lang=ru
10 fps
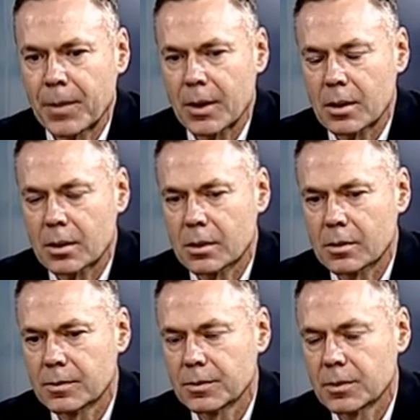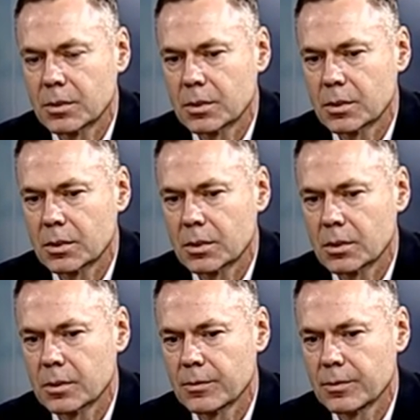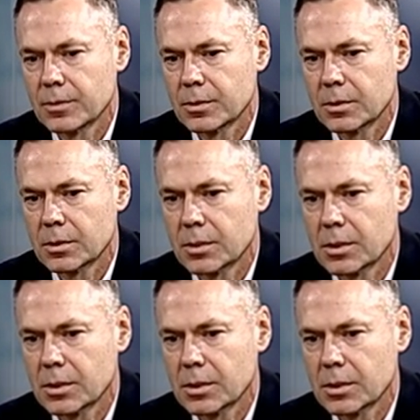16 э, э, э,